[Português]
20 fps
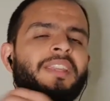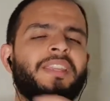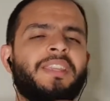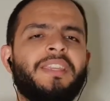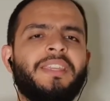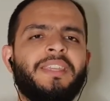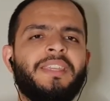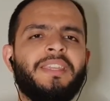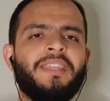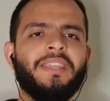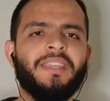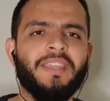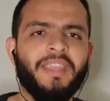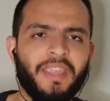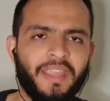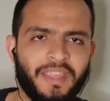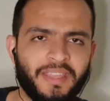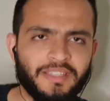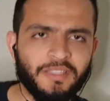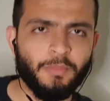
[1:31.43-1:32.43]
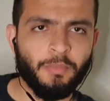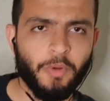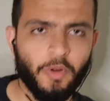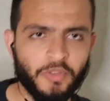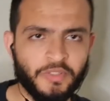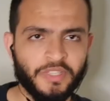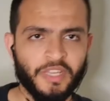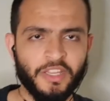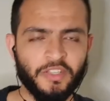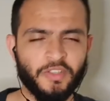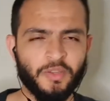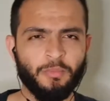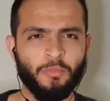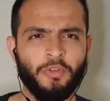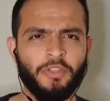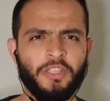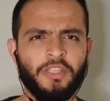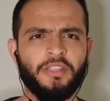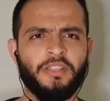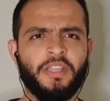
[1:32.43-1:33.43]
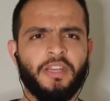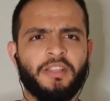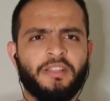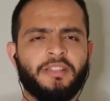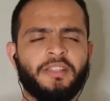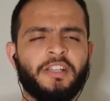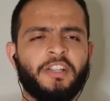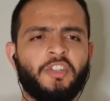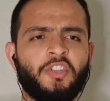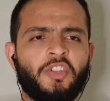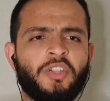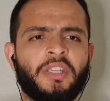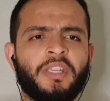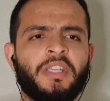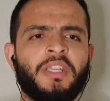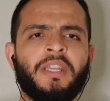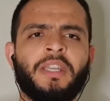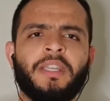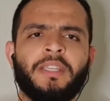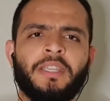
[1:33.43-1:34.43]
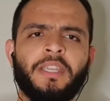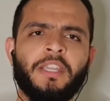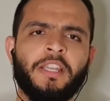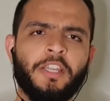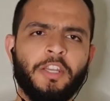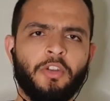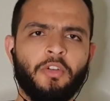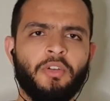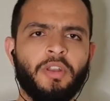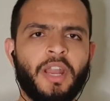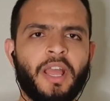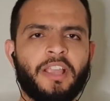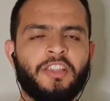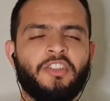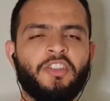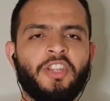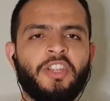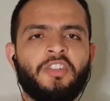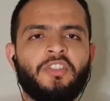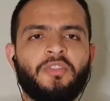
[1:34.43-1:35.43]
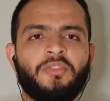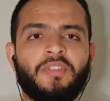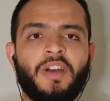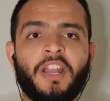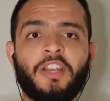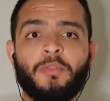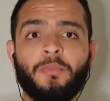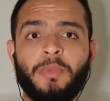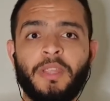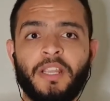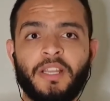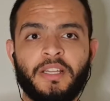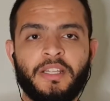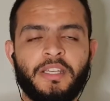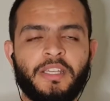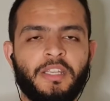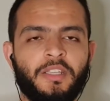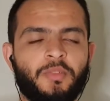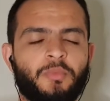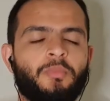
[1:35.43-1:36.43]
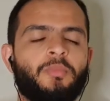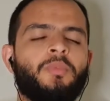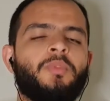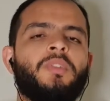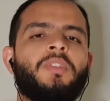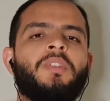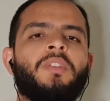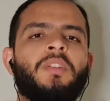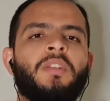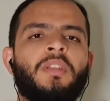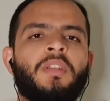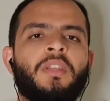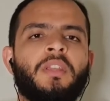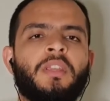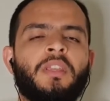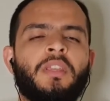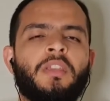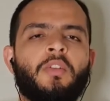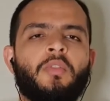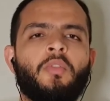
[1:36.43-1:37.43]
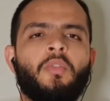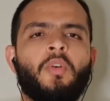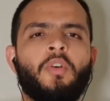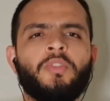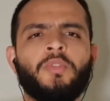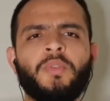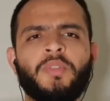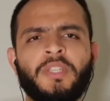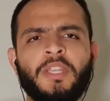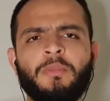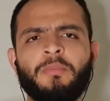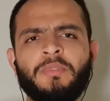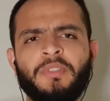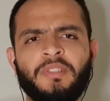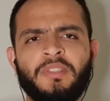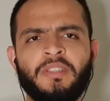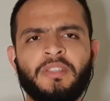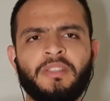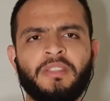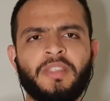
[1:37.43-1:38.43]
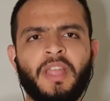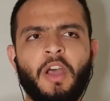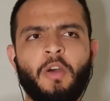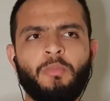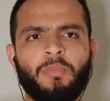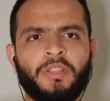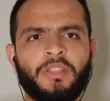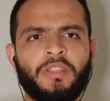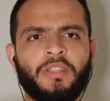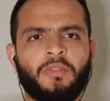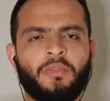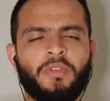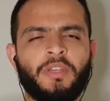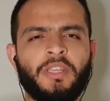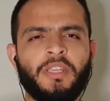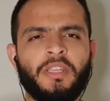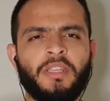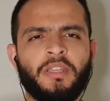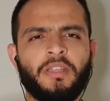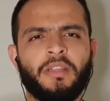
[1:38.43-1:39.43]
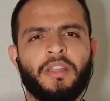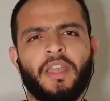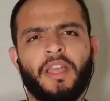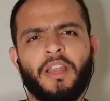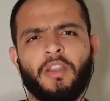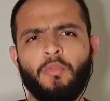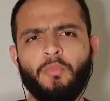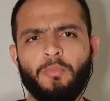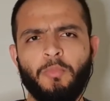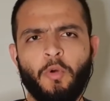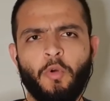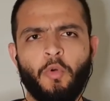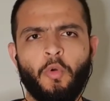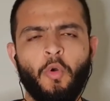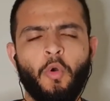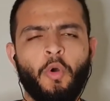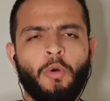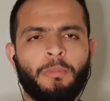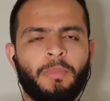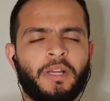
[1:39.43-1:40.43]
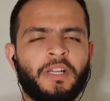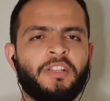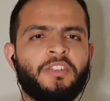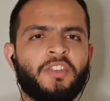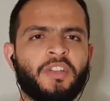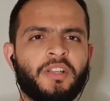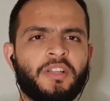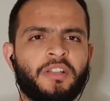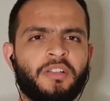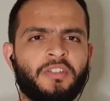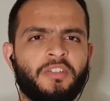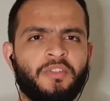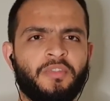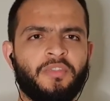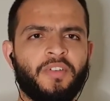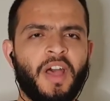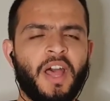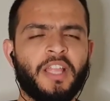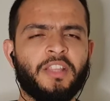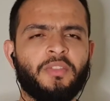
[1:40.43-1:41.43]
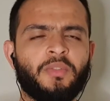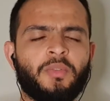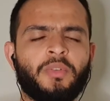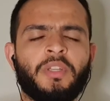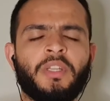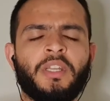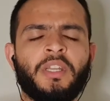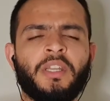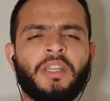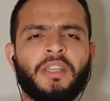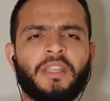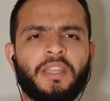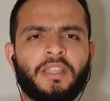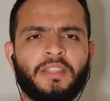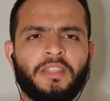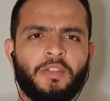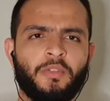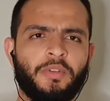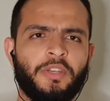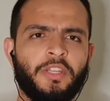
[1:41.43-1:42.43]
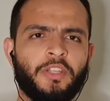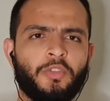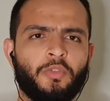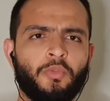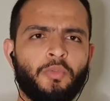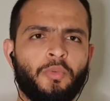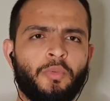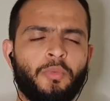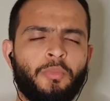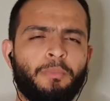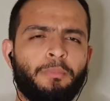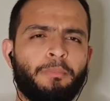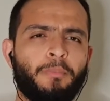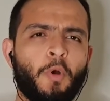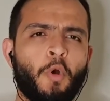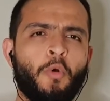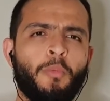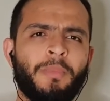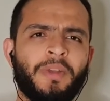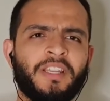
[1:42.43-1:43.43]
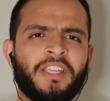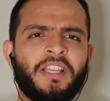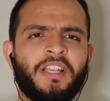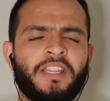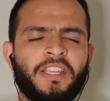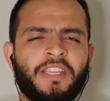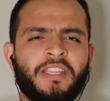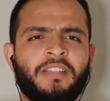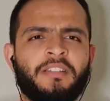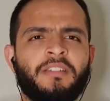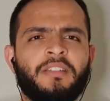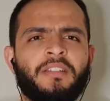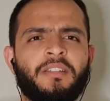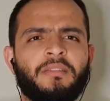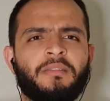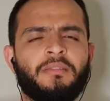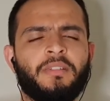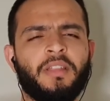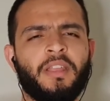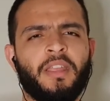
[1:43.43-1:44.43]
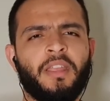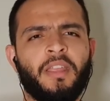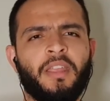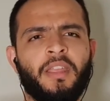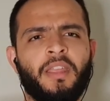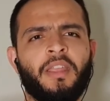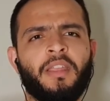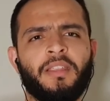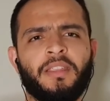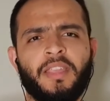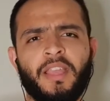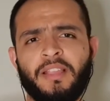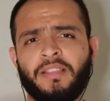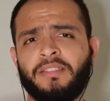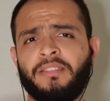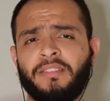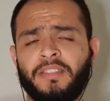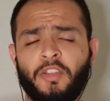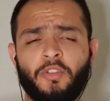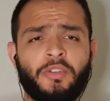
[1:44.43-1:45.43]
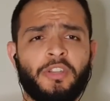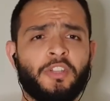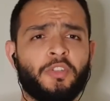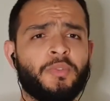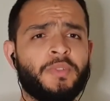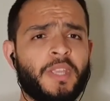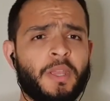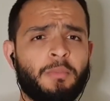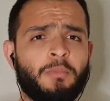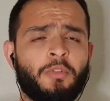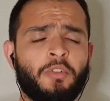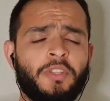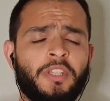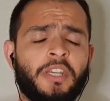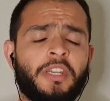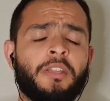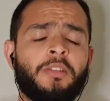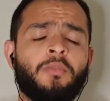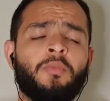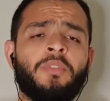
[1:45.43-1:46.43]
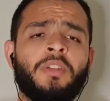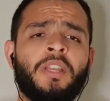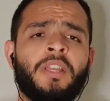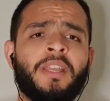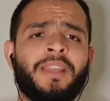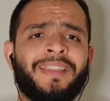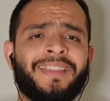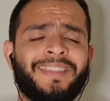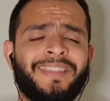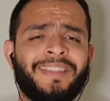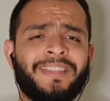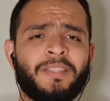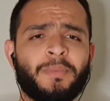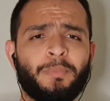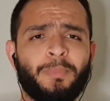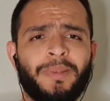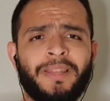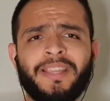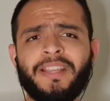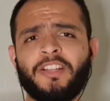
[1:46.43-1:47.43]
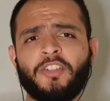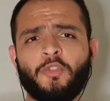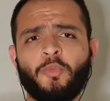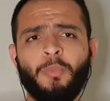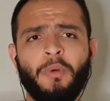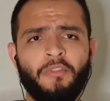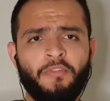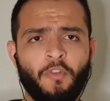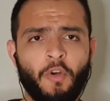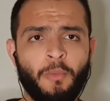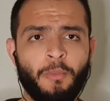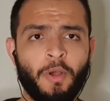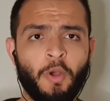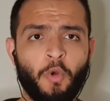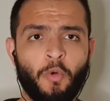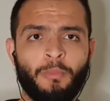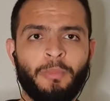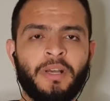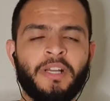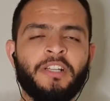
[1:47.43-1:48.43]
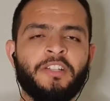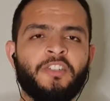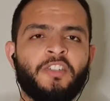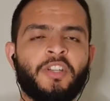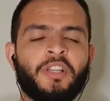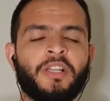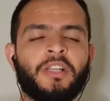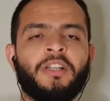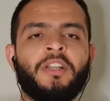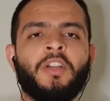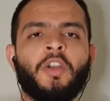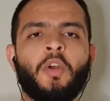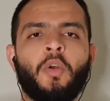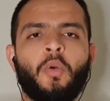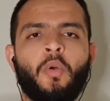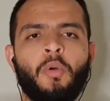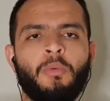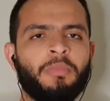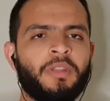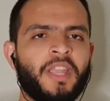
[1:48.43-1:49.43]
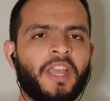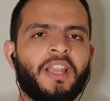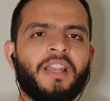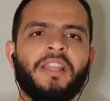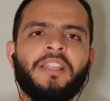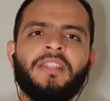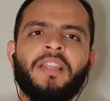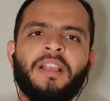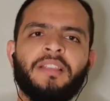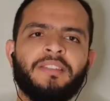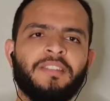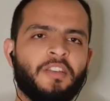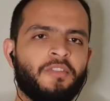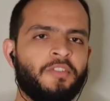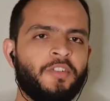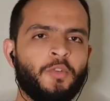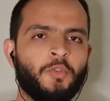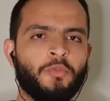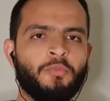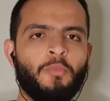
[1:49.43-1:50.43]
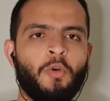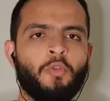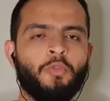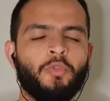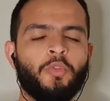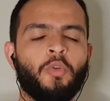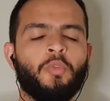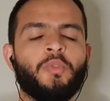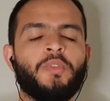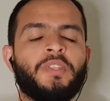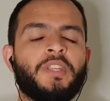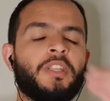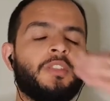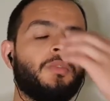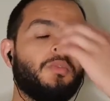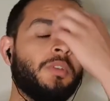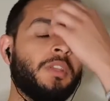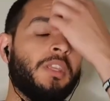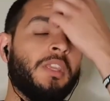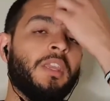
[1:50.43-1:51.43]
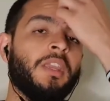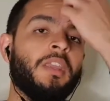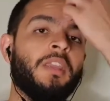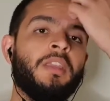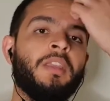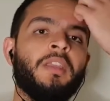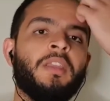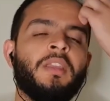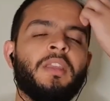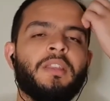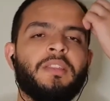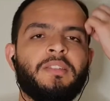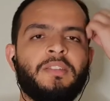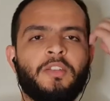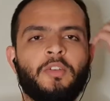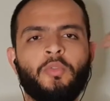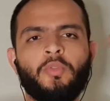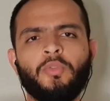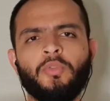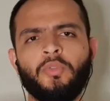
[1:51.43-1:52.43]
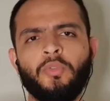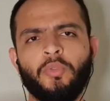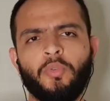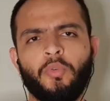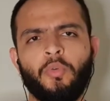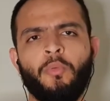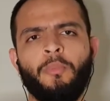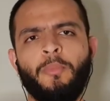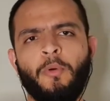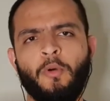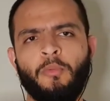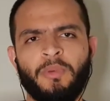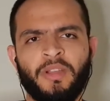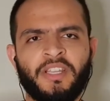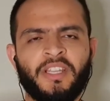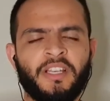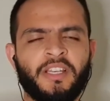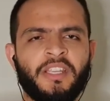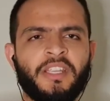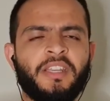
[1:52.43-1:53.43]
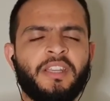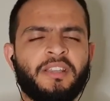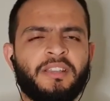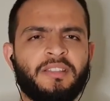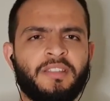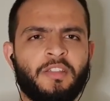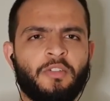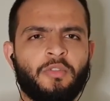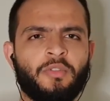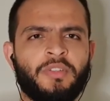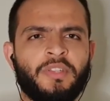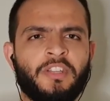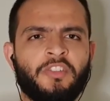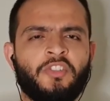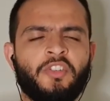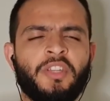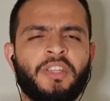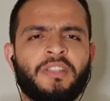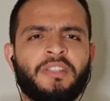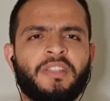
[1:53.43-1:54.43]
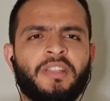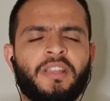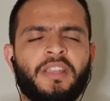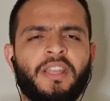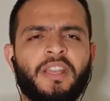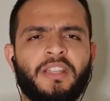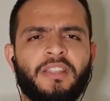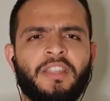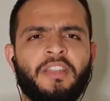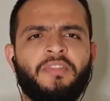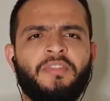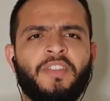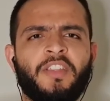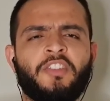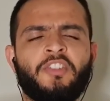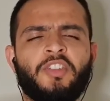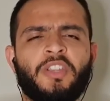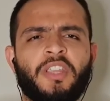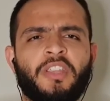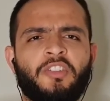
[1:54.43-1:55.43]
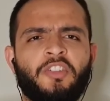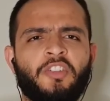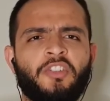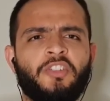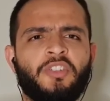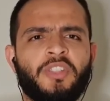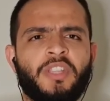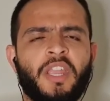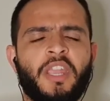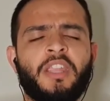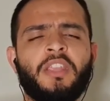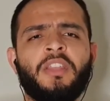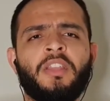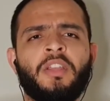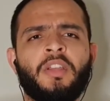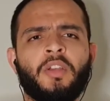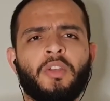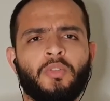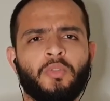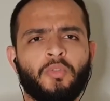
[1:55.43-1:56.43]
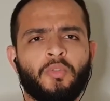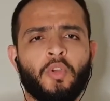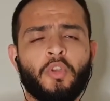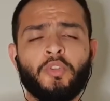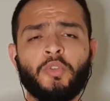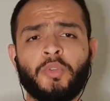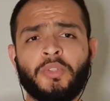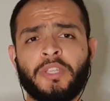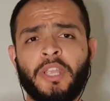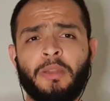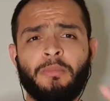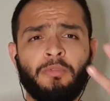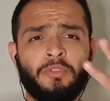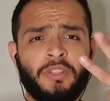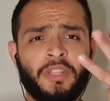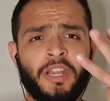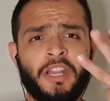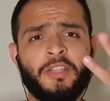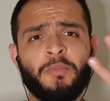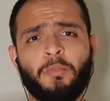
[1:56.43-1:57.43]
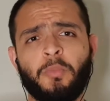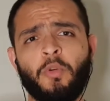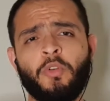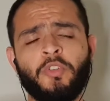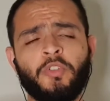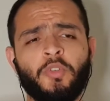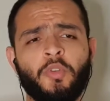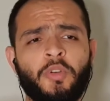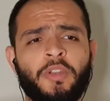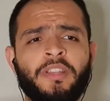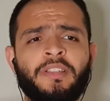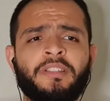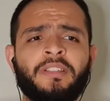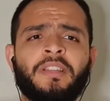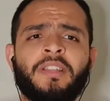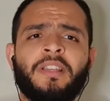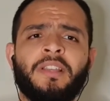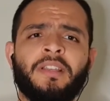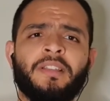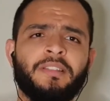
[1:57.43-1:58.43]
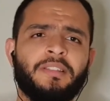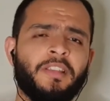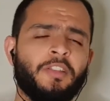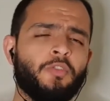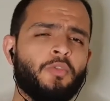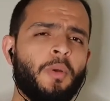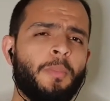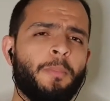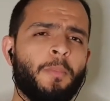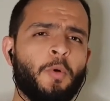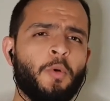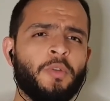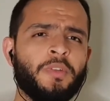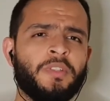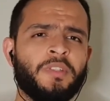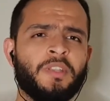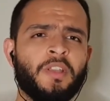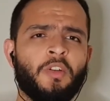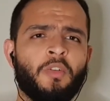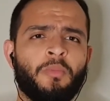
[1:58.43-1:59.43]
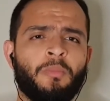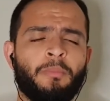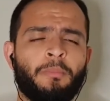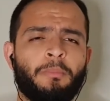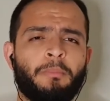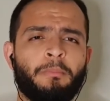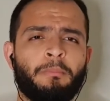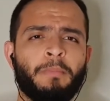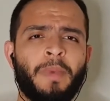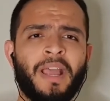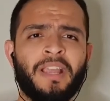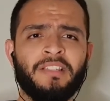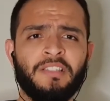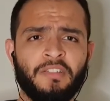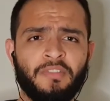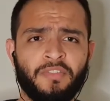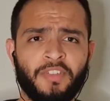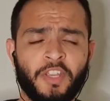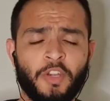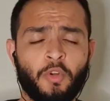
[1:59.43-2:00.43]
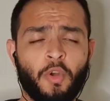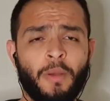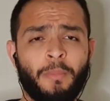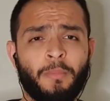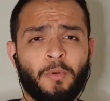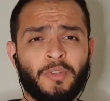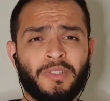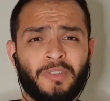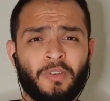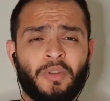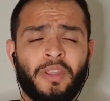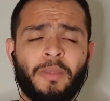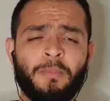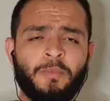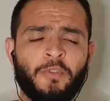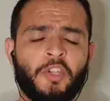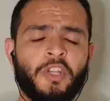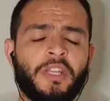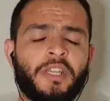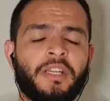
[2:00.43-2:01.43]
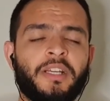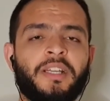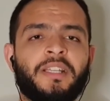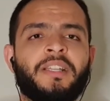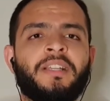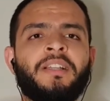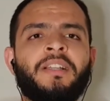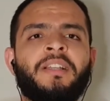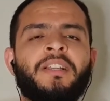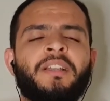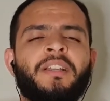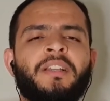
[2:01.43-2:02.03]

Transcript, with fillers: E esse processo é muito interessante, que criou na gente vários mecanismos. E eu gosto sempre de citar uma teoria, ela é um pouco romântica de fato, que é a teoria do Paul MacLean, é, que é a teoria do cérebro trino, que explica de uma forma romântica como que a lei da selva nos moldou, sendo que, segundo o Paul MacLean, esse neurocientista, ele defende que a gente tem no nosso cérebro três porções, sendo a porção mais inferior, a porção reptiliana,